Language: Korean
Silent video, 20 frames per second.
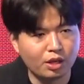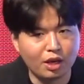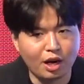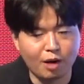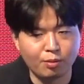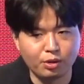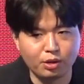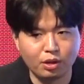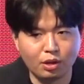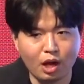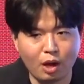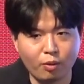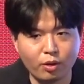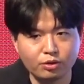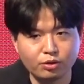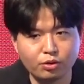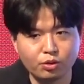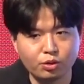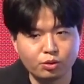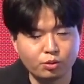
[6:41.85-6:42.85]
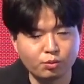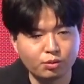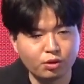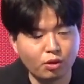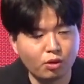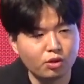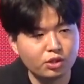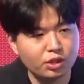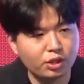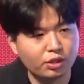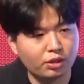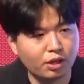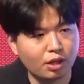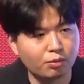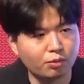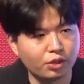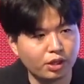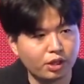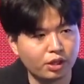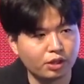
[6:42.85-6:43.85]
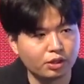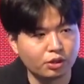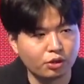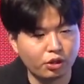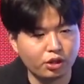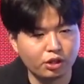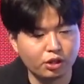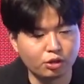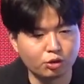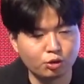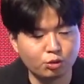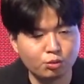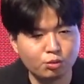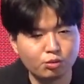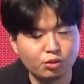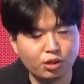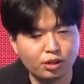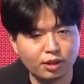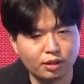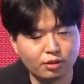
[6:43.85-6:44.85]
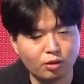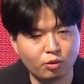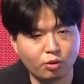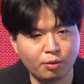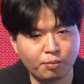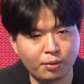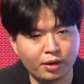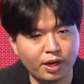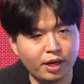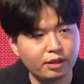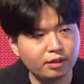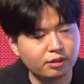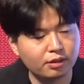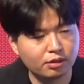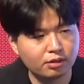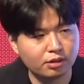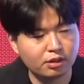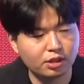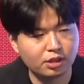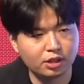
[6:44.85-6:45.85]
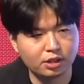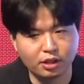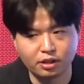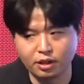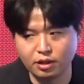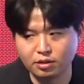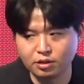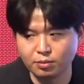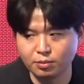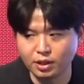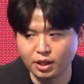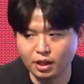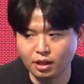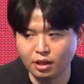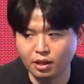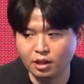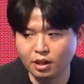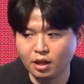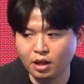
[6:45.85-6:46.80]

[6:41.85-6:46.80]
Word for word: 아무래도 객관성이 좀 떨어지기 때문에 저희는 이제 2 0분을 대상으로 블라인드 테스트를 진행을 했습니다.